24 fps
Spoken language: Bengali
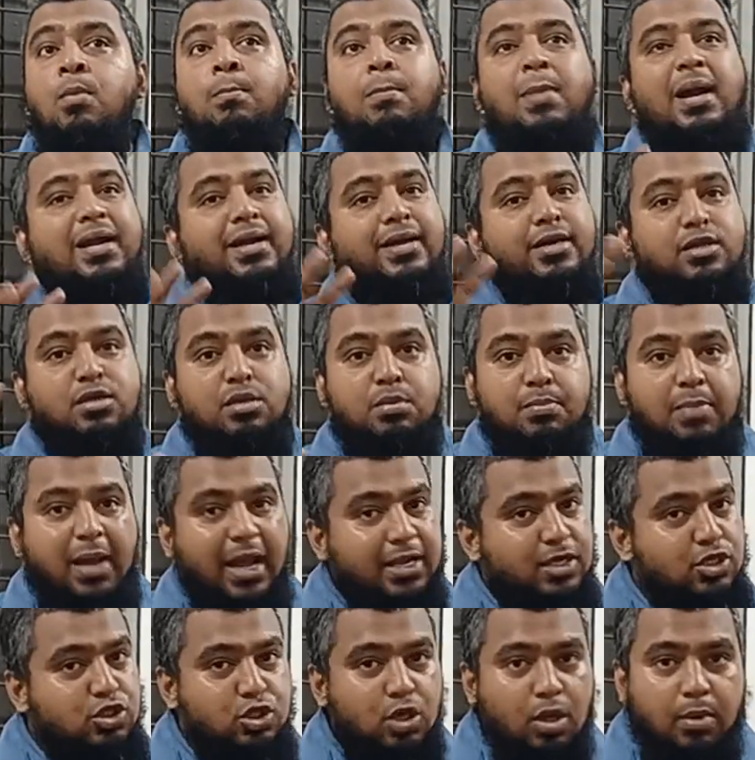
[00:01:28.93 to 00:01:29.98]
মার্কেটের
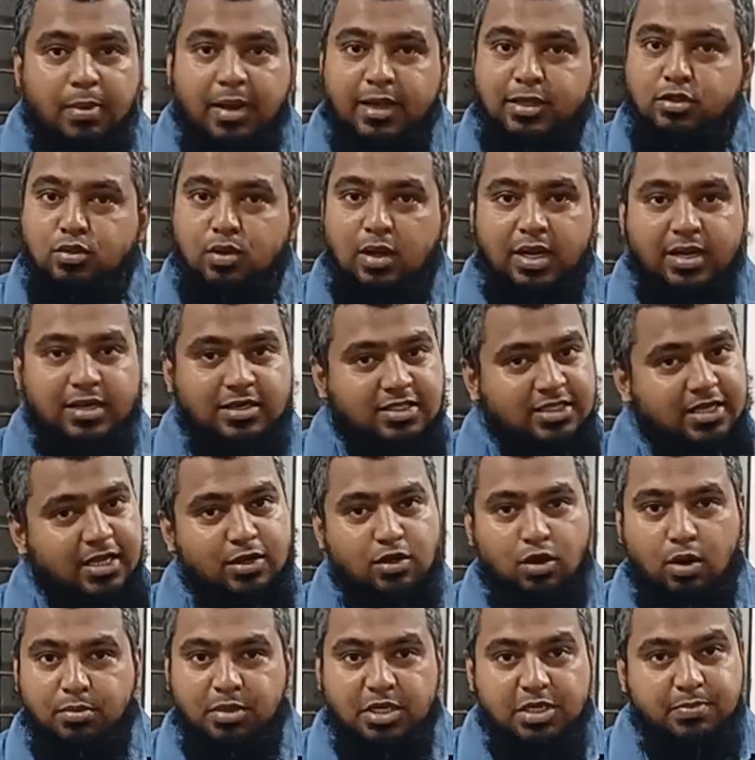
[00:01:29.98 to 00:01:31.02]
বাকি সবাই তো আর সেই
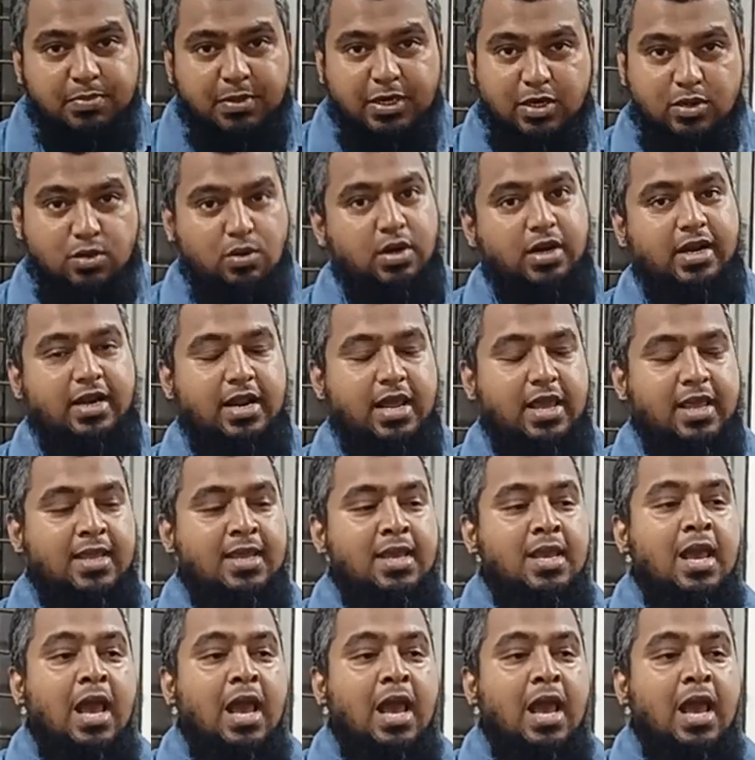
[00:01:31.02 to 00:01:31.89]
কমিটমেন্ট করে নাই